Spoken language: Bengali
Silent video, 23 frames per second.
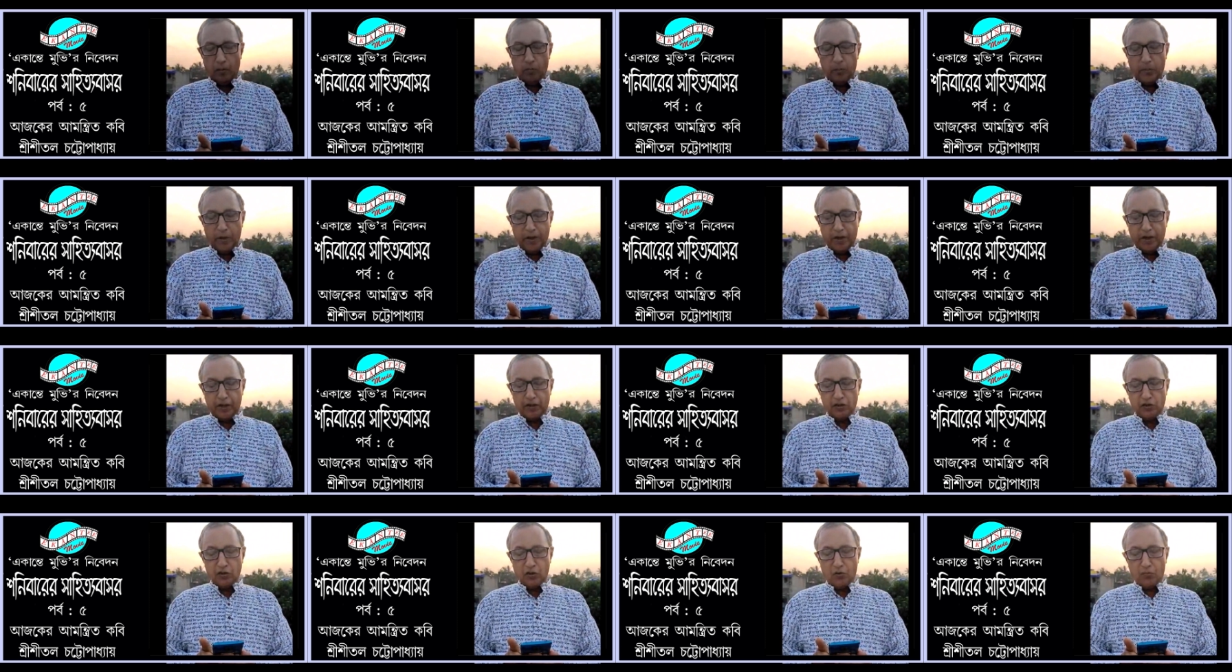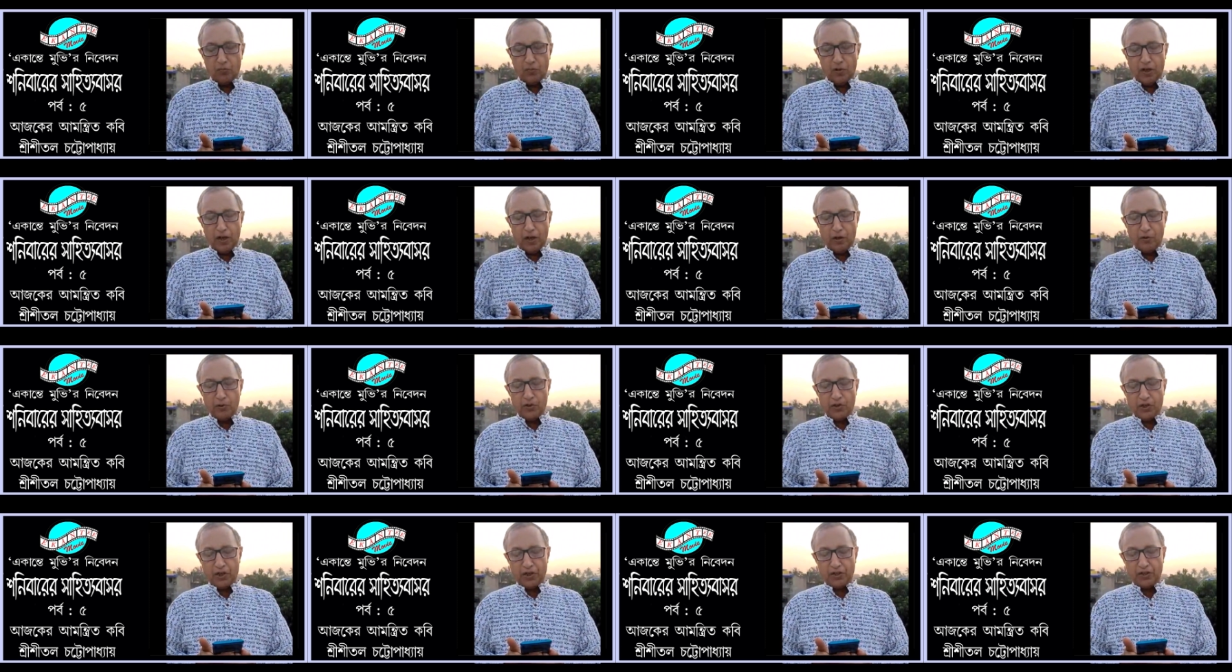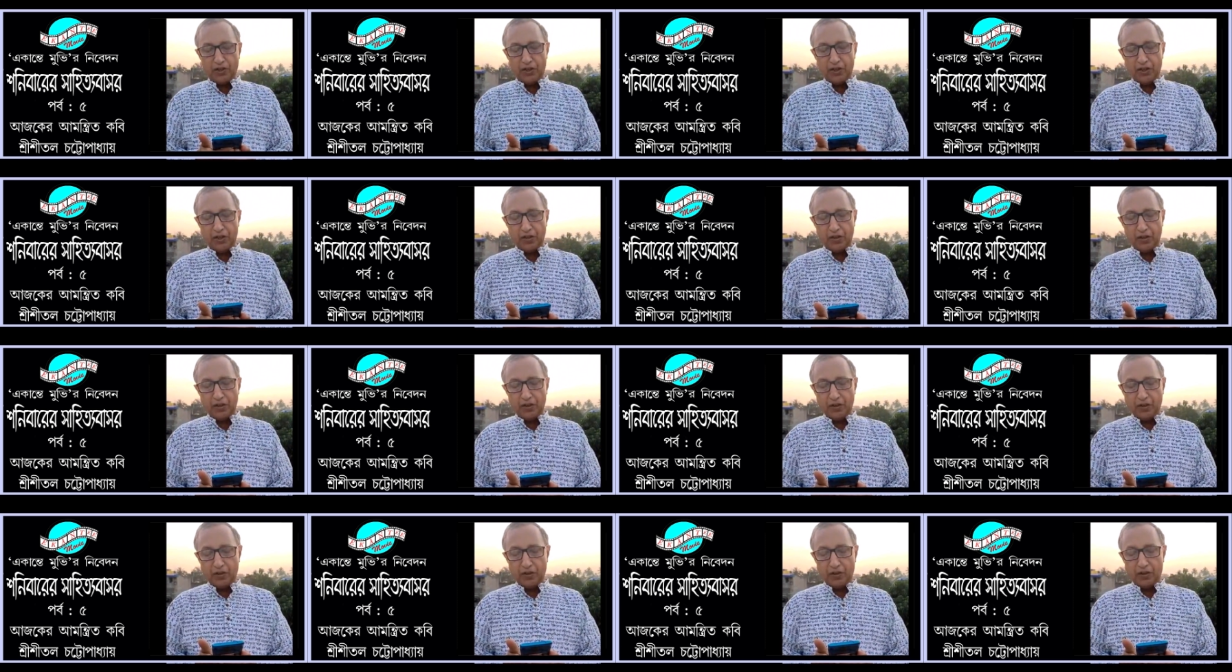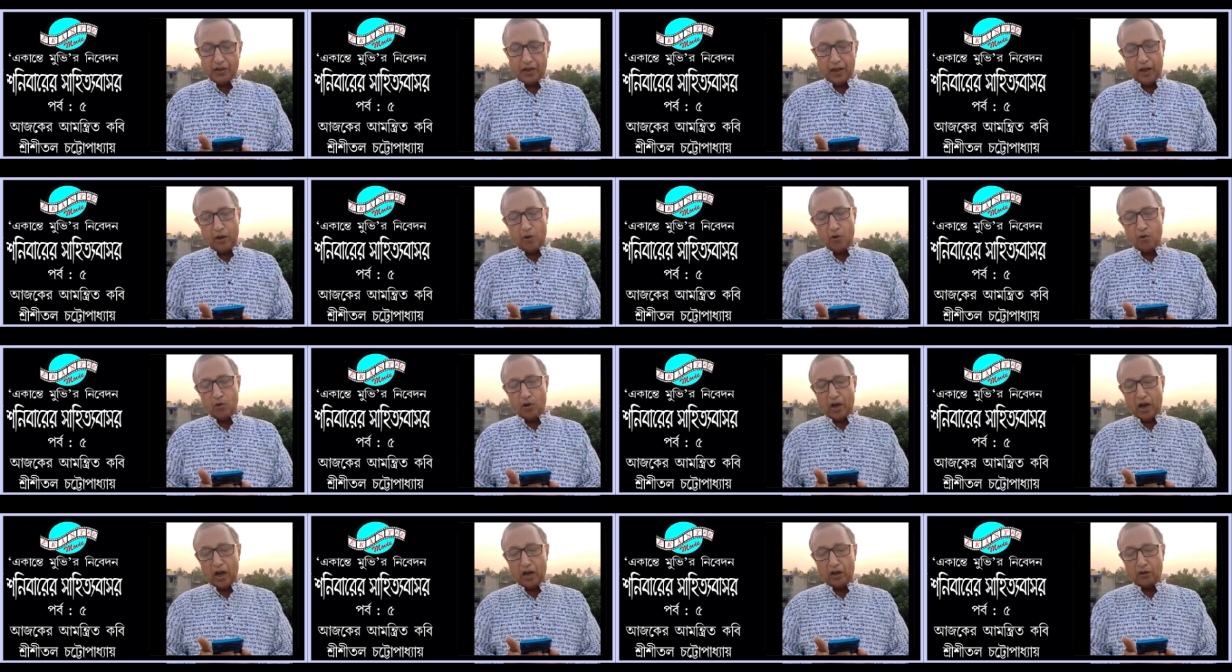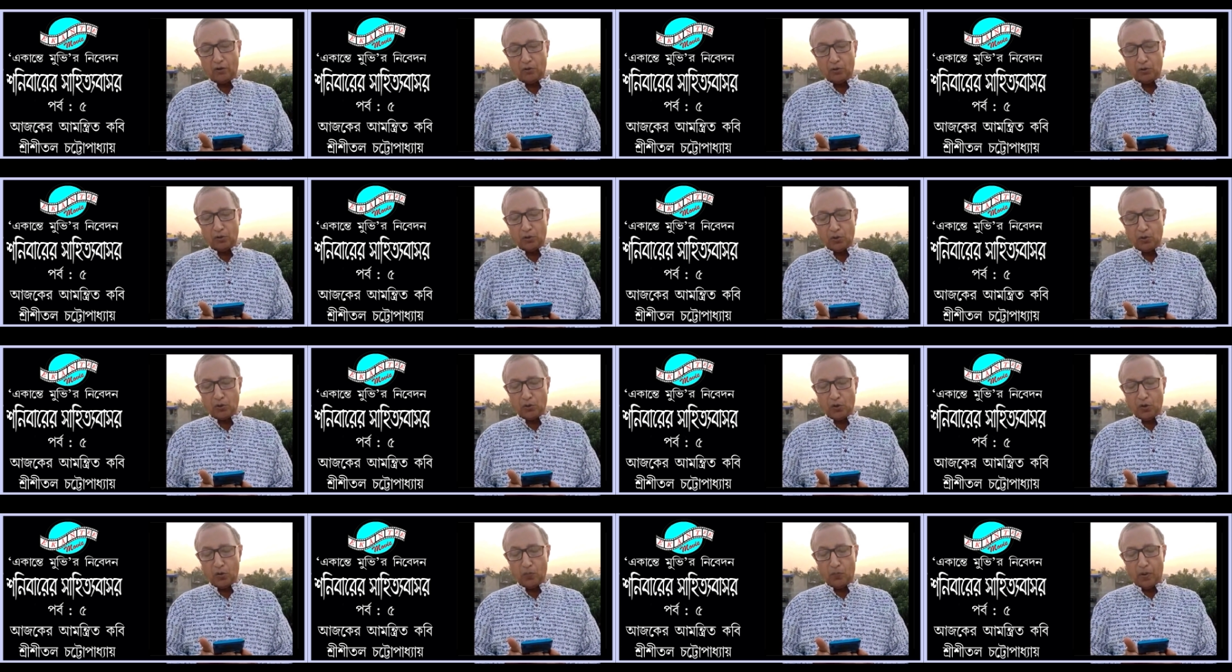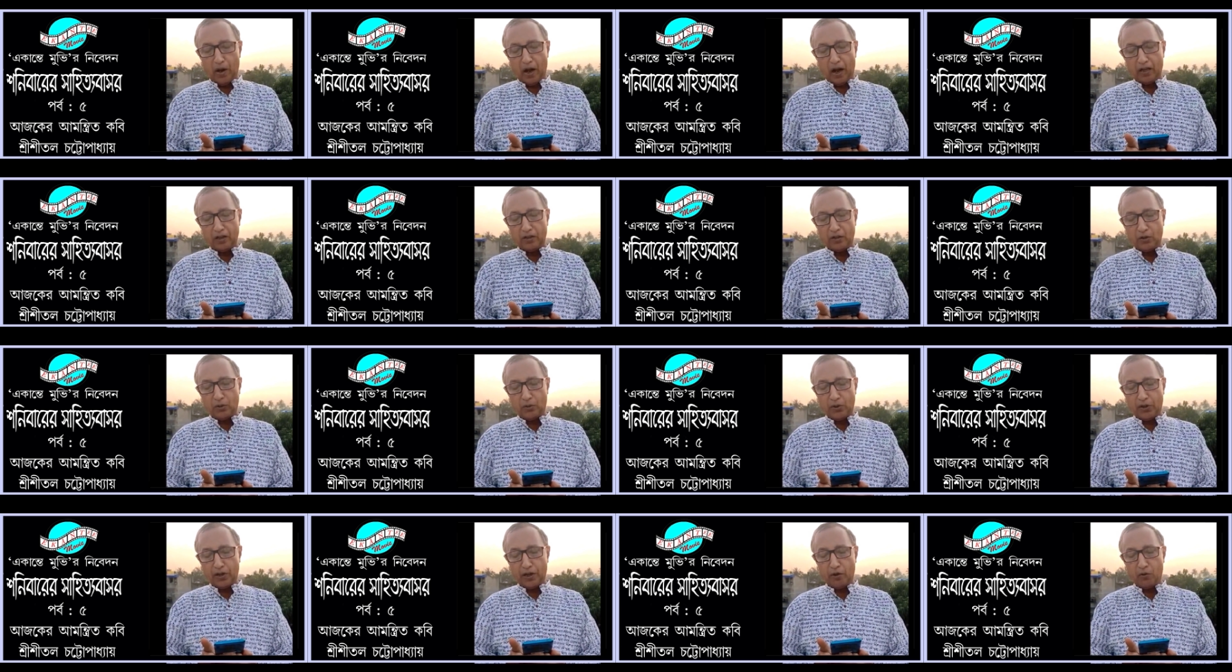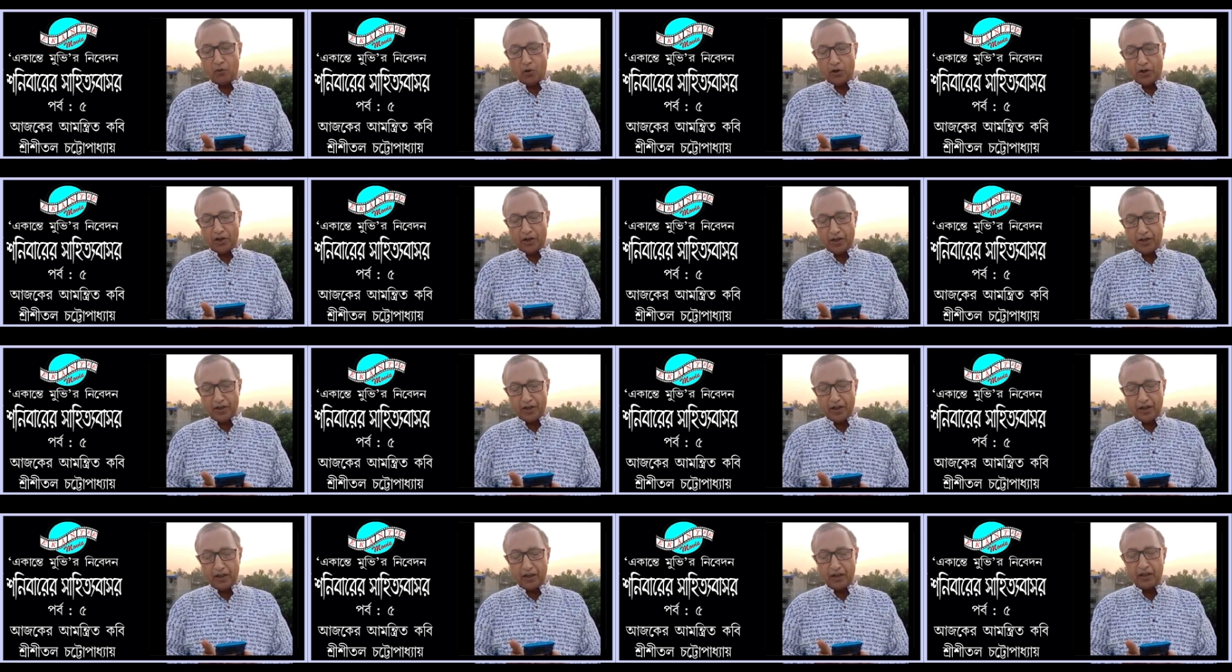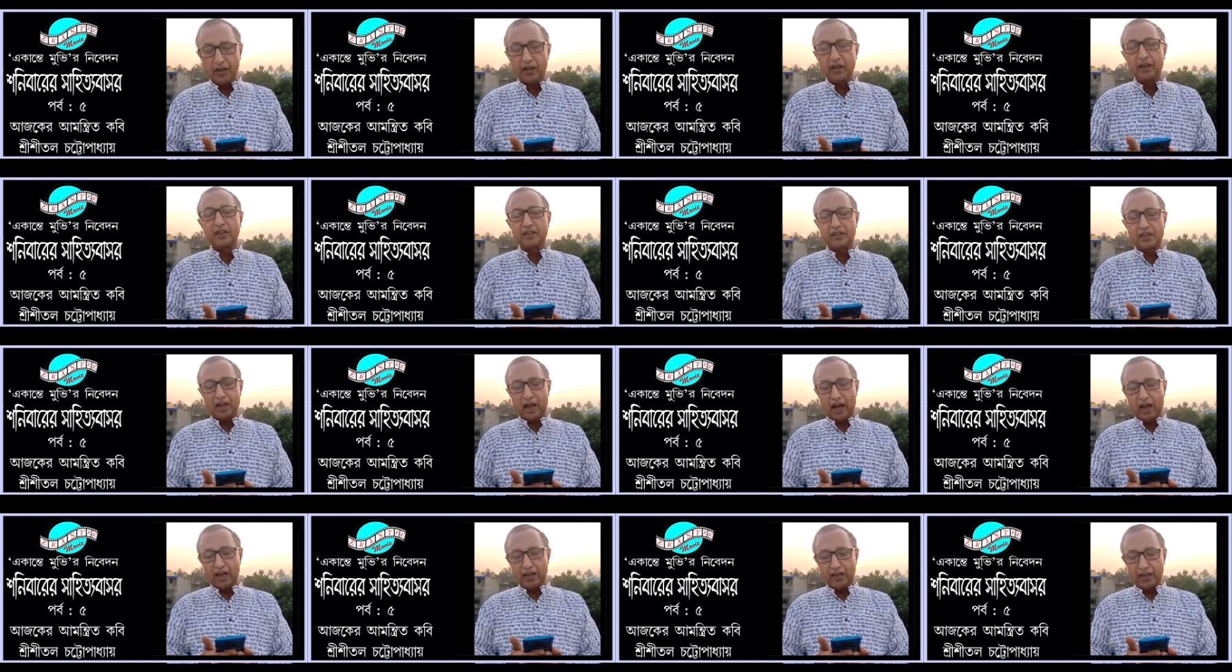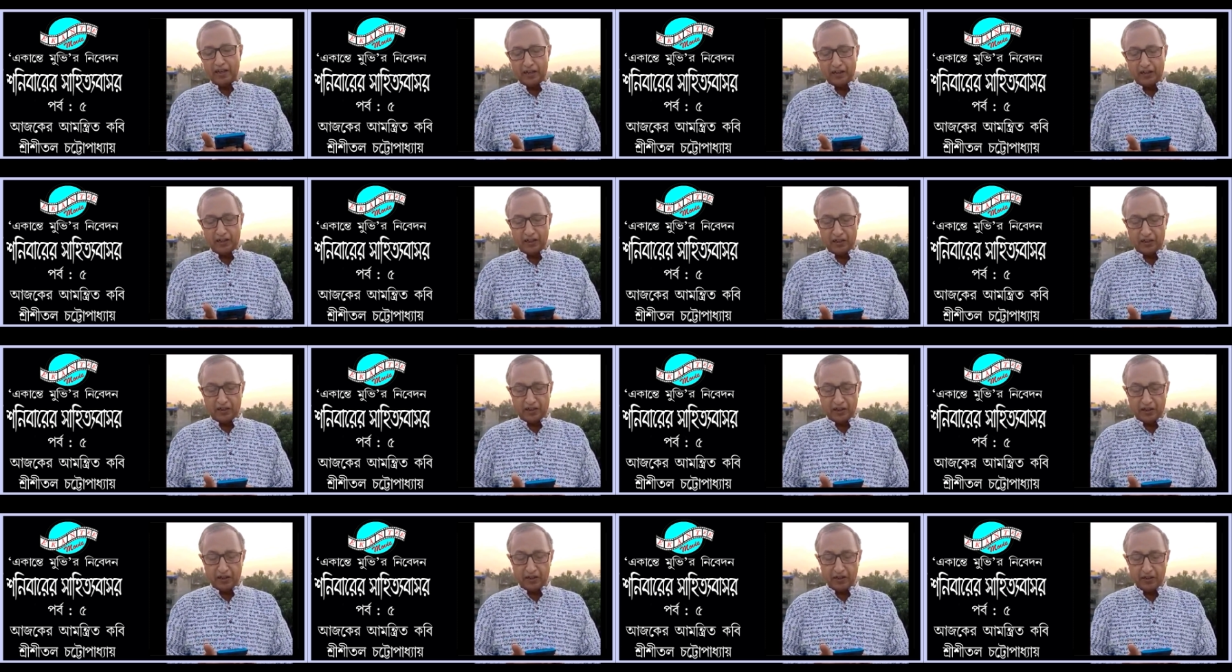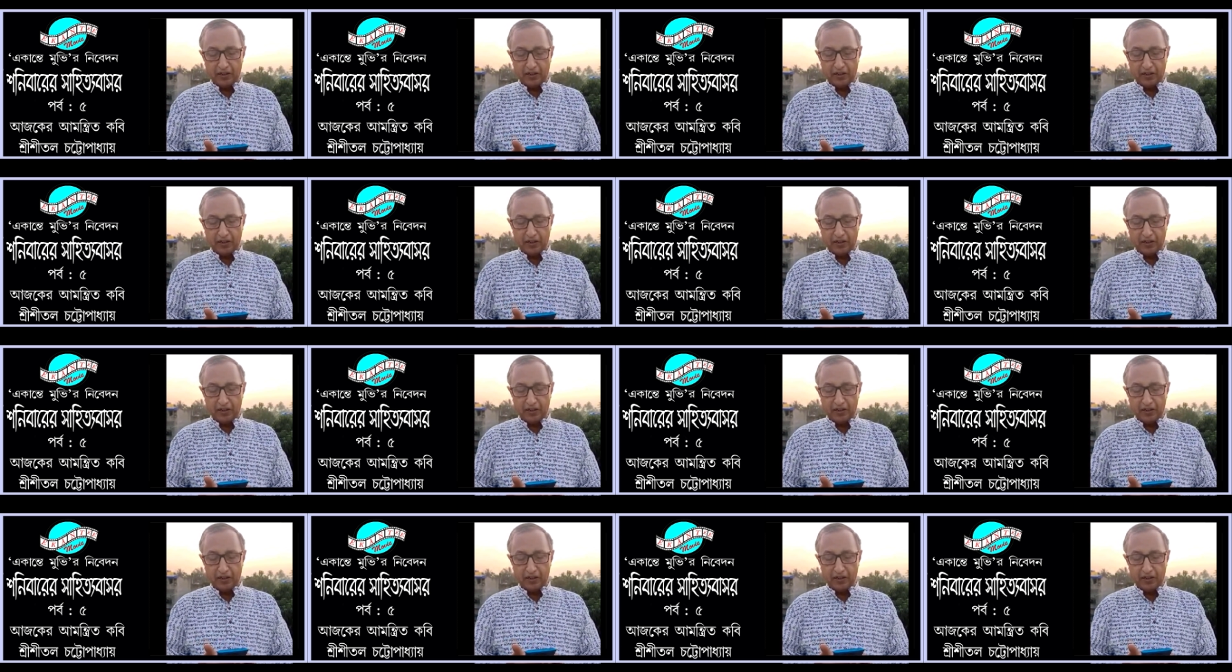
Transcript: মেঘ জমলেও সেদিন কেউ কারু জন্য বাজ হয়ে ওঠেনি জ্বালিয়ে দিতে